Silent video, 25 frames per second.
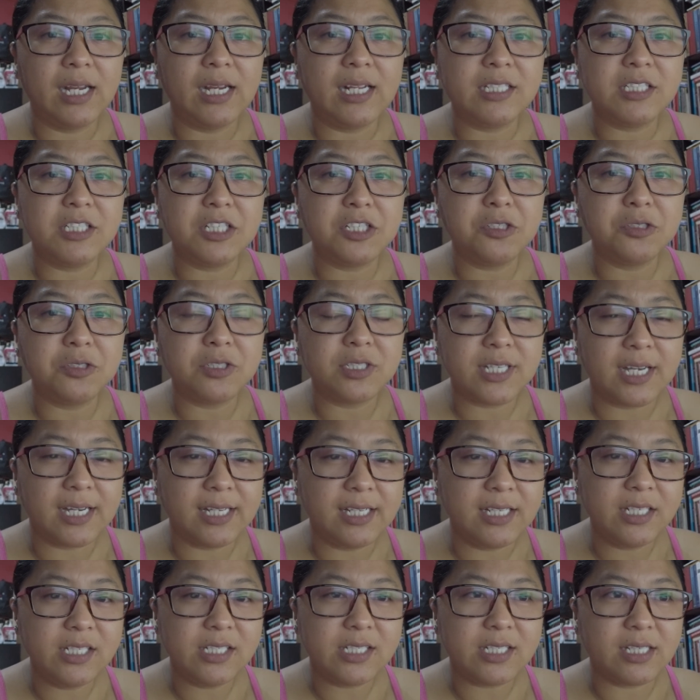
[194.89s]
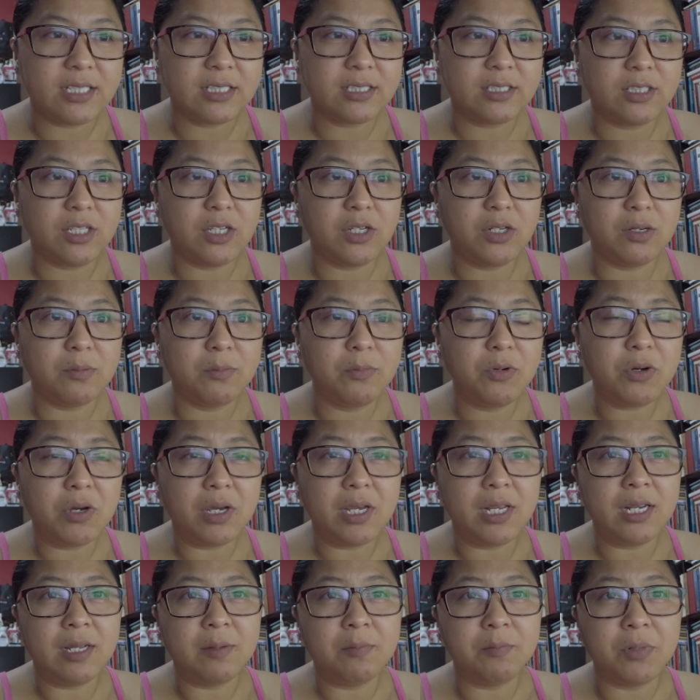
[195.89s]
Nandyan yung challenges. Tingnan mo
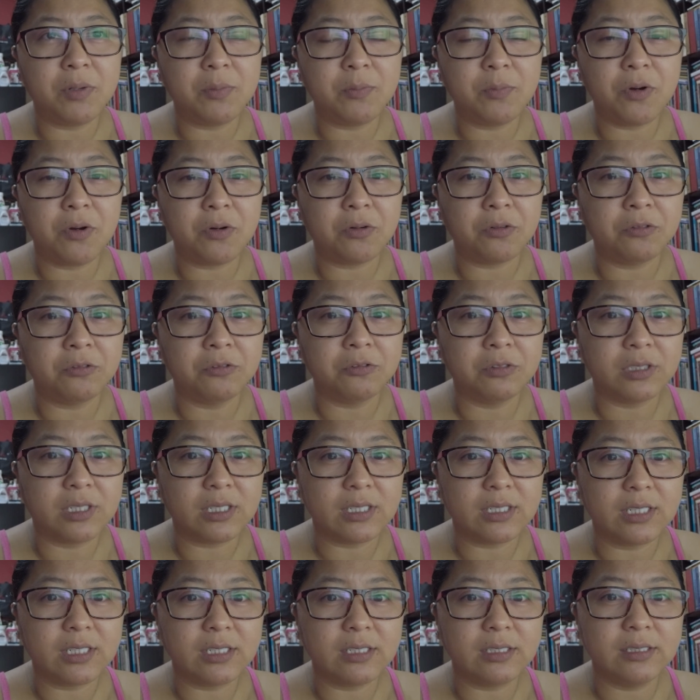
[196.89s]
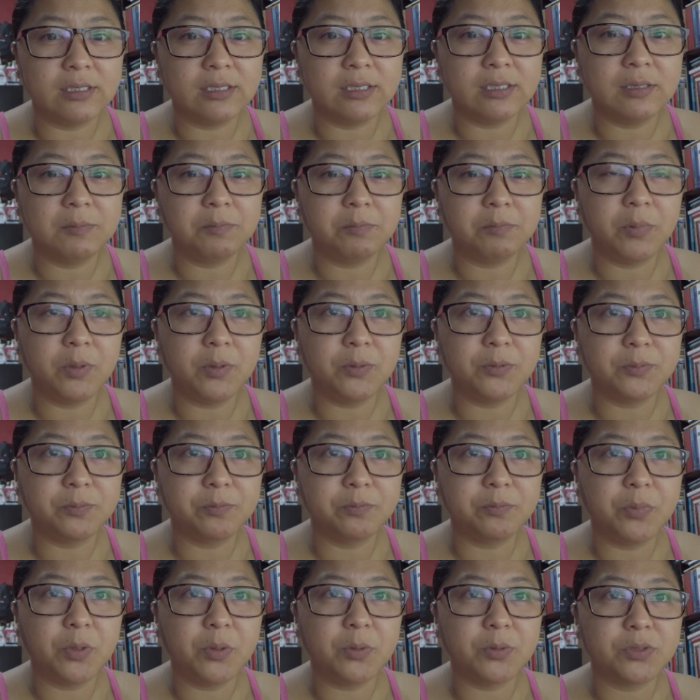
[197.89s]
kailan pa po ako unang nag blog
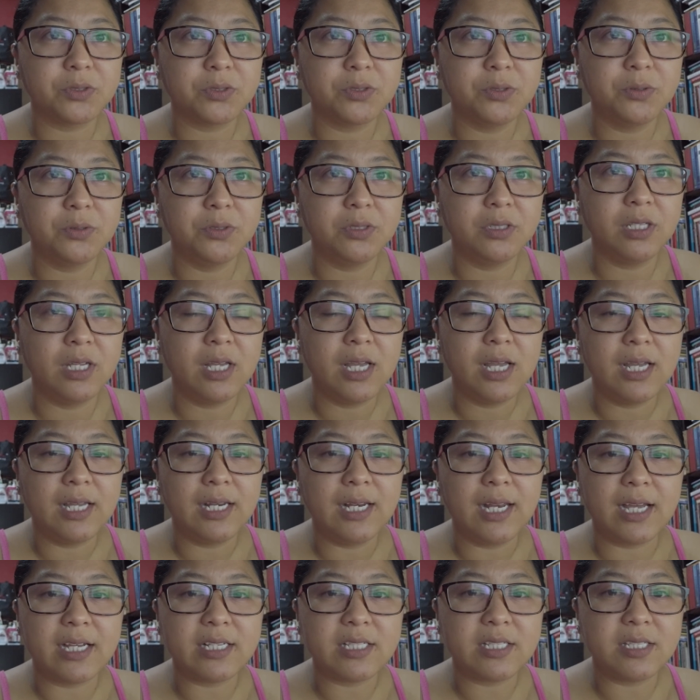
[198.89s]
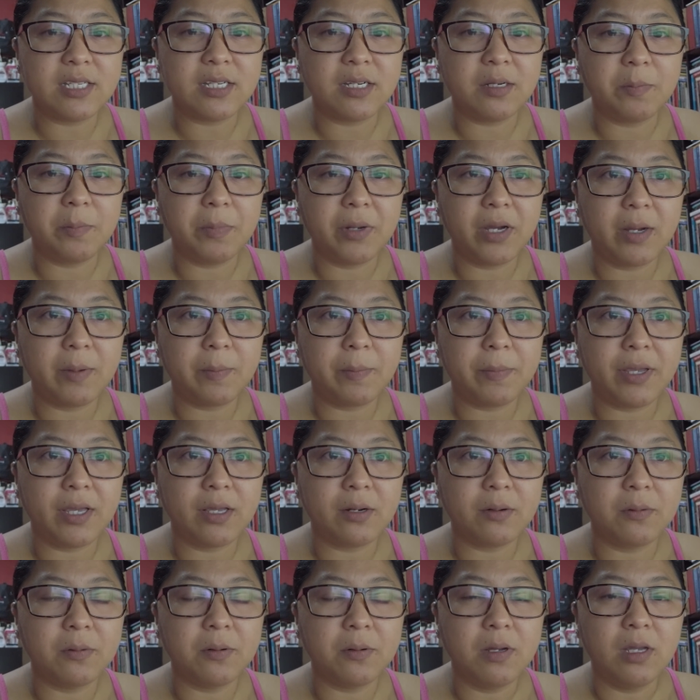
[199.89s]
post noon last year pa
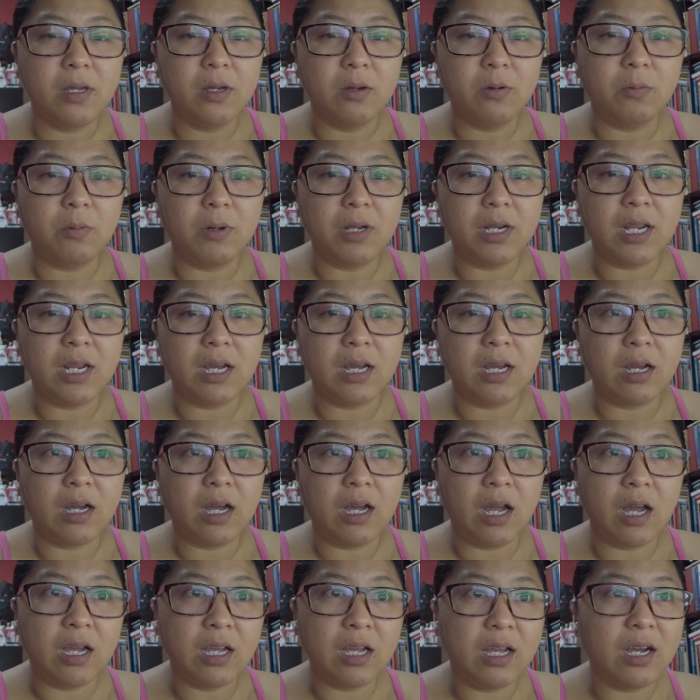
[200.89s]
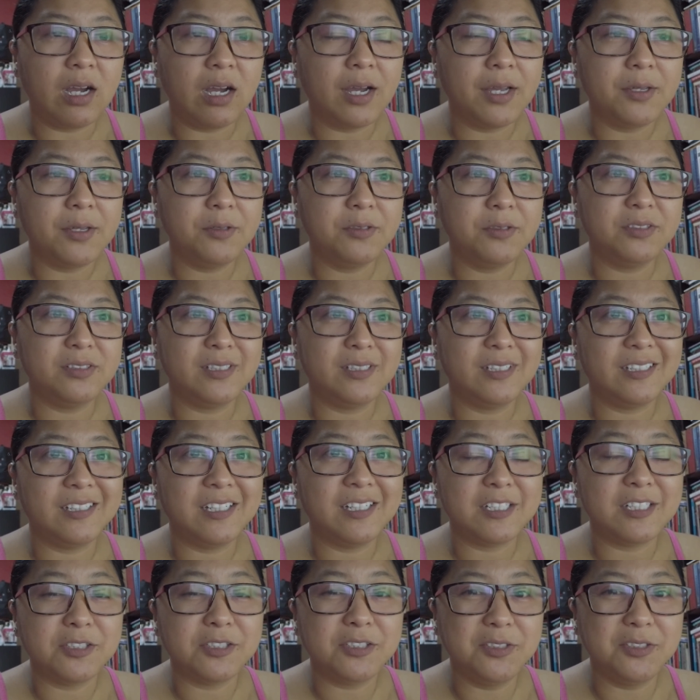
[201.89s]
pero wala hanggang ngayon
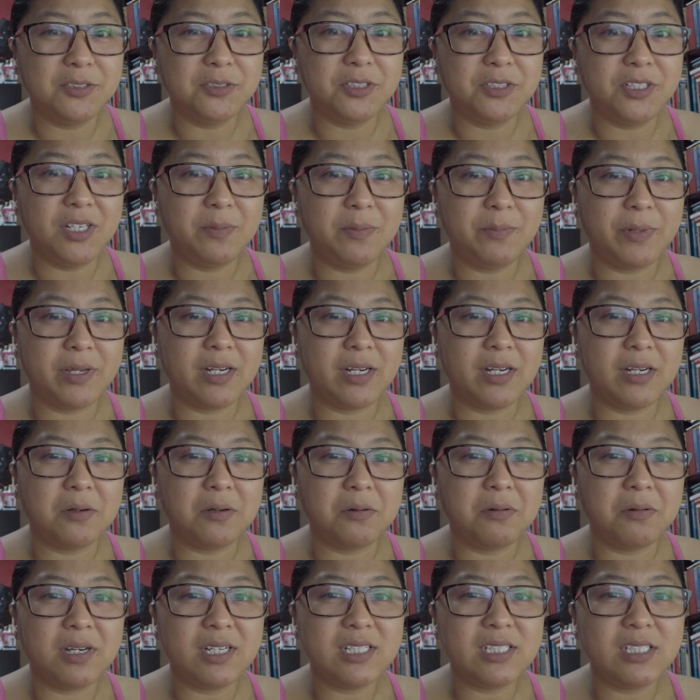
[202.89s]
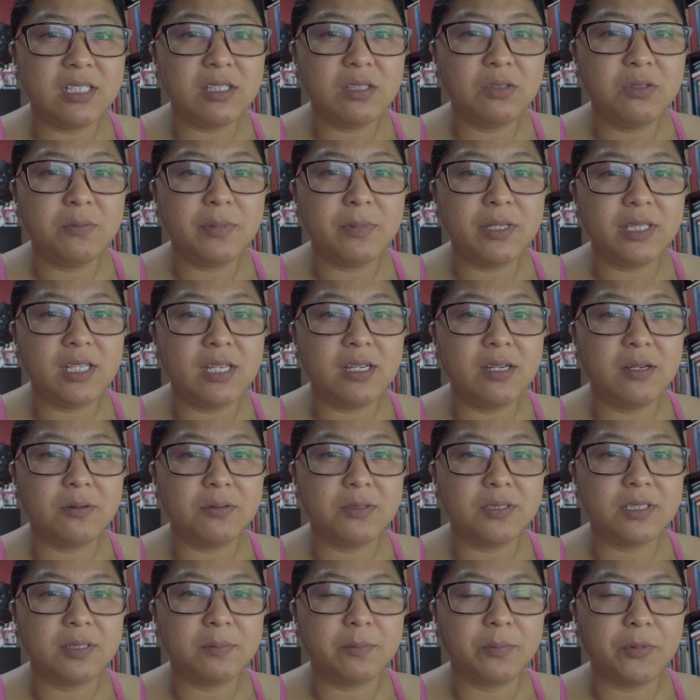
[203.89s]
nasa journey pa rin ako kasi dumating
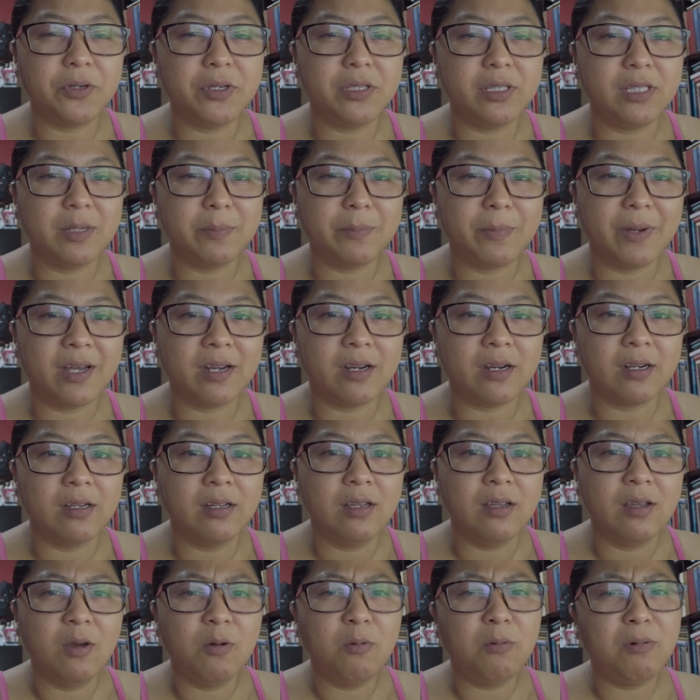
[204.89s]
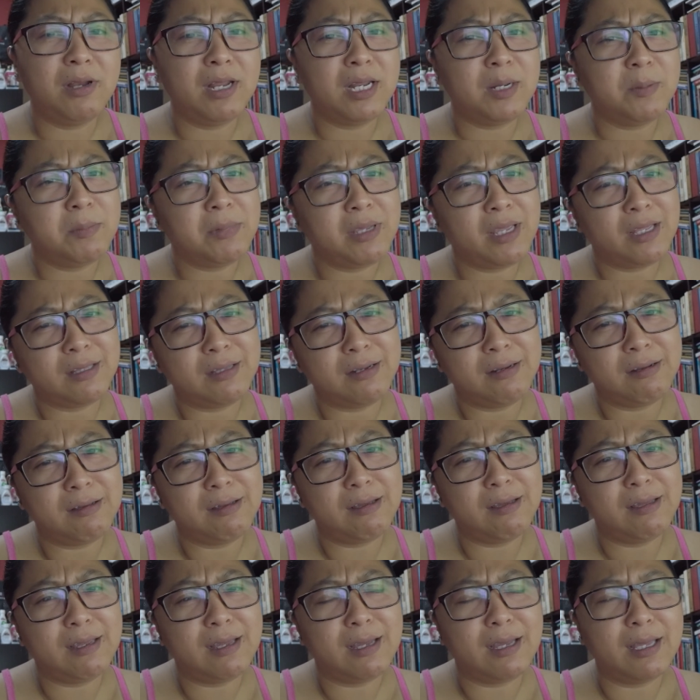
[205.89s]
ako sa point na parang wala naman yata
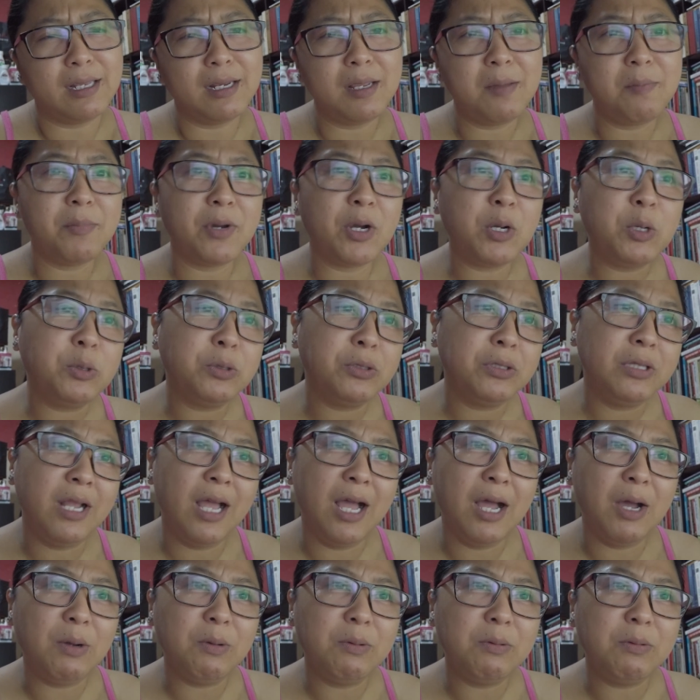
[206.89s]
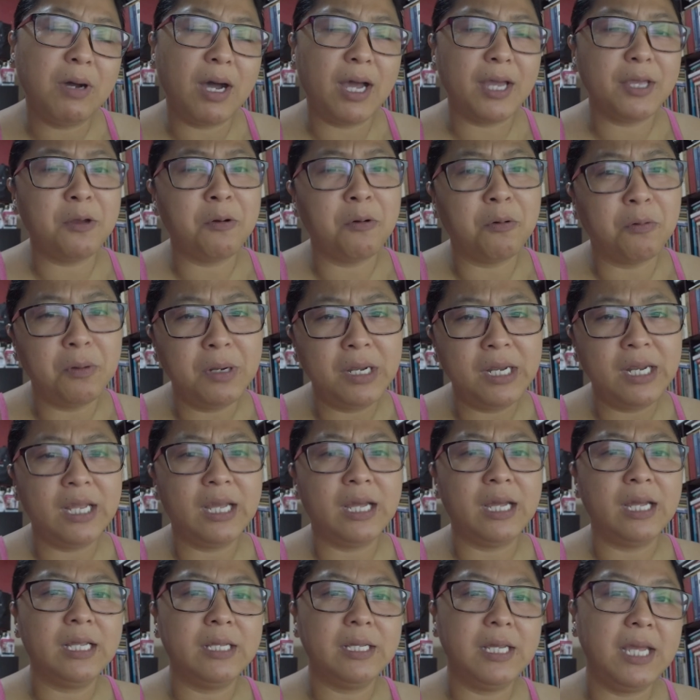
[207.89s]
nangyayari pagod na ako ayoko
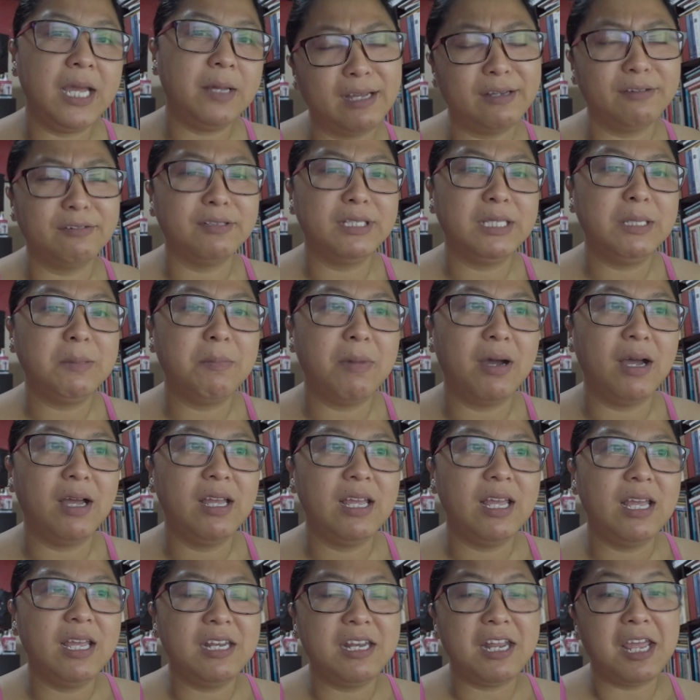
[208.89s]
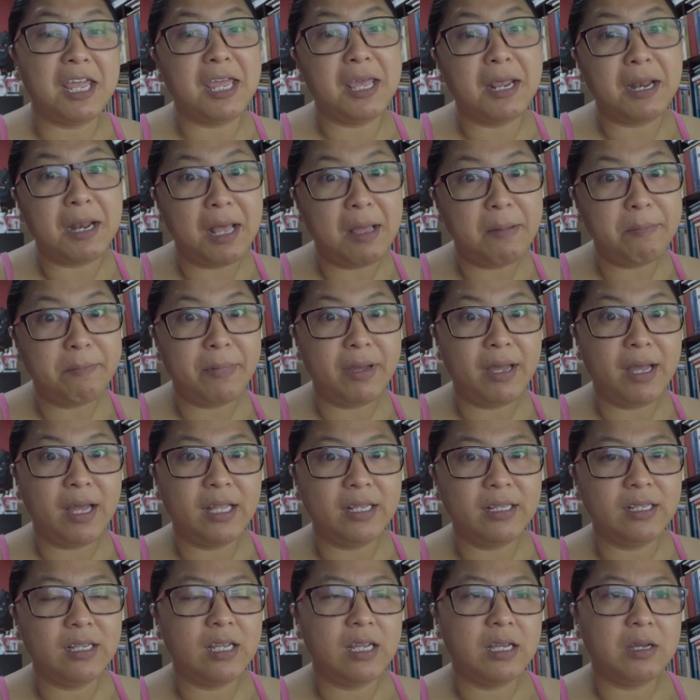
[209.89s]
na yun, ba diba?
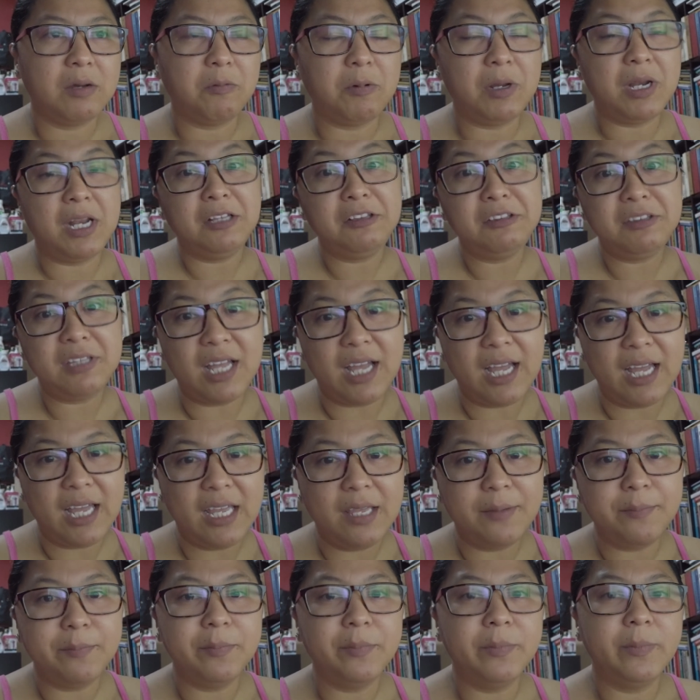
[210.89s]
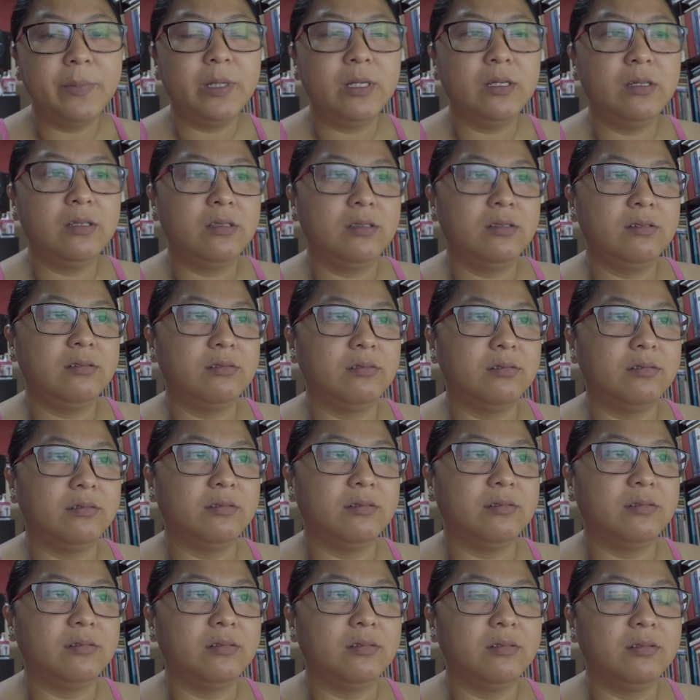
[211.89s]
nahirapan walang time
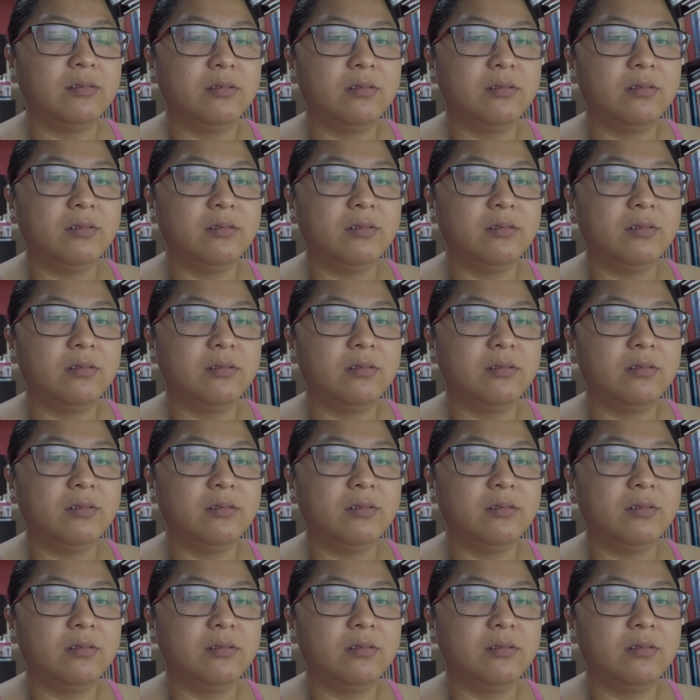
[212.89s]
hmm.